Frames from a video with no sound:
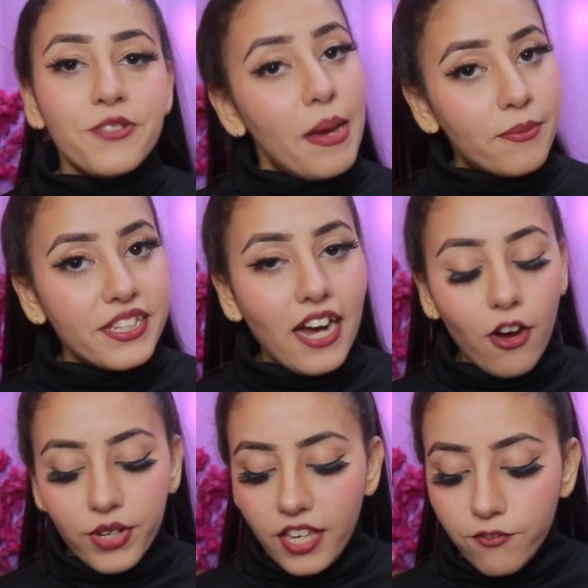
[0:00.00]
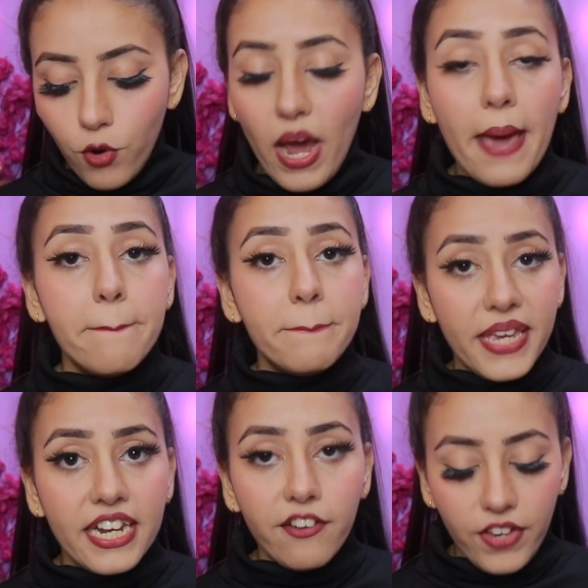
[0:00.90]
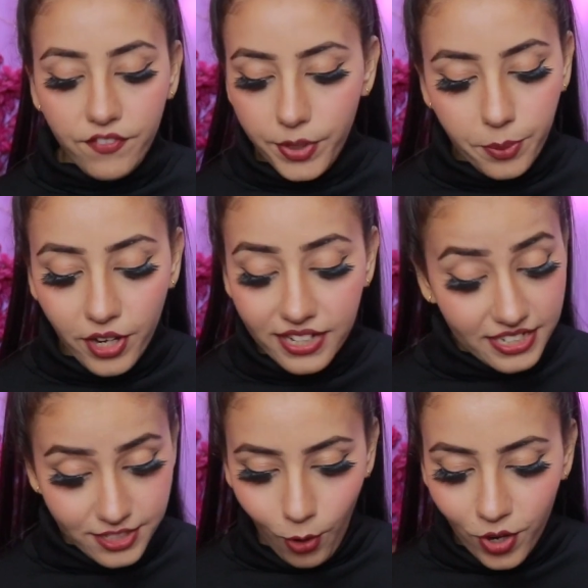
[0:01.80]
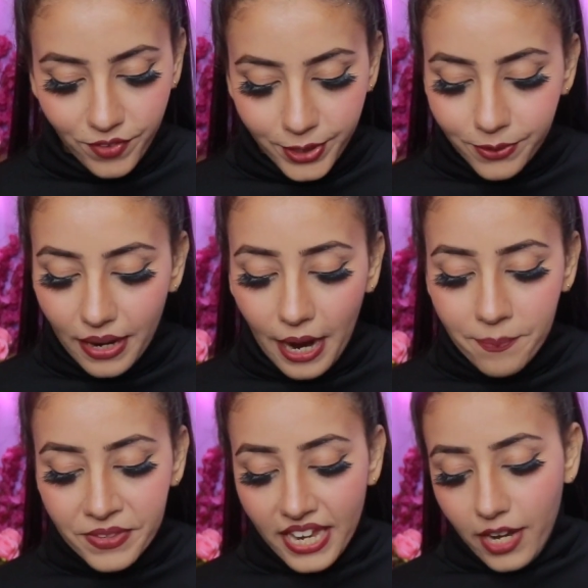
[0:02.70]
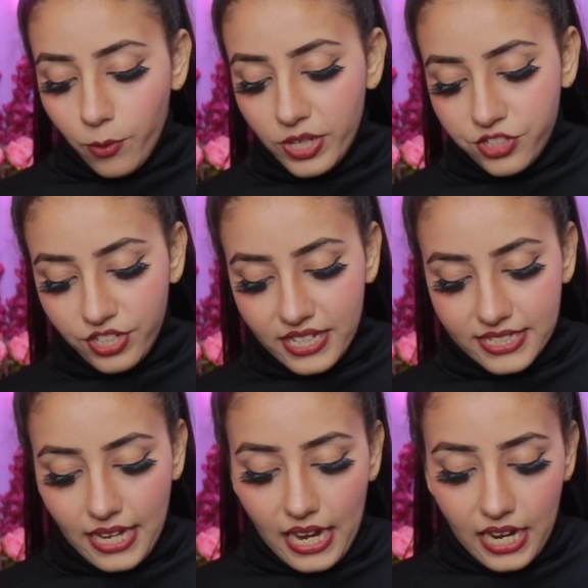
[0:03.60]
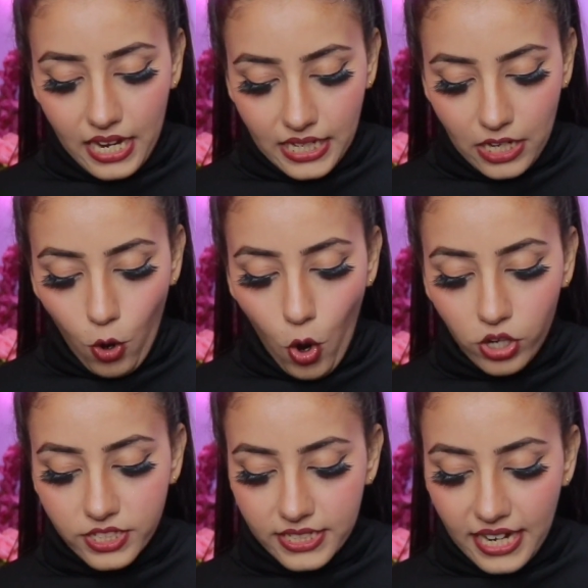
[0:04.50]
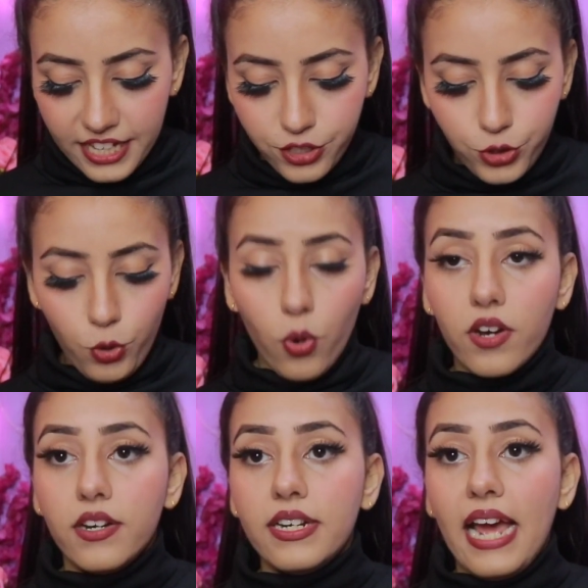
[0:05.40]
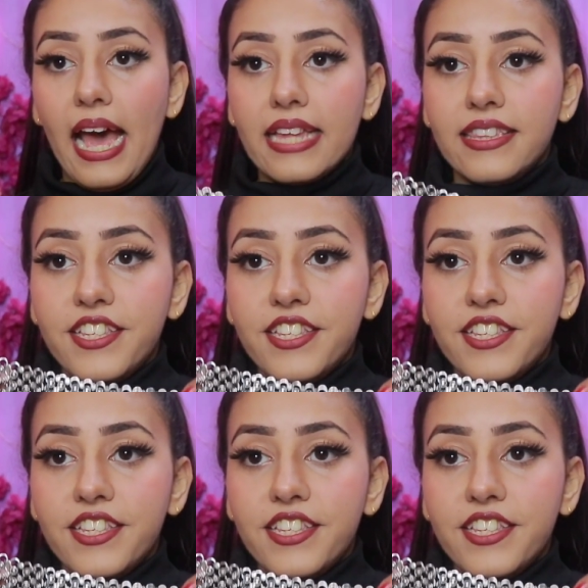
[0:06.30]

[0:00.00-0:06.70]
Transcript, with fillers: जो मैं आपको दिखाऊंगी वो है मेरा फेवरेट प्रोडक्ट इस हॉल वीडियो का विच इज़ आ ऑक्सीडाइज चोकर एंड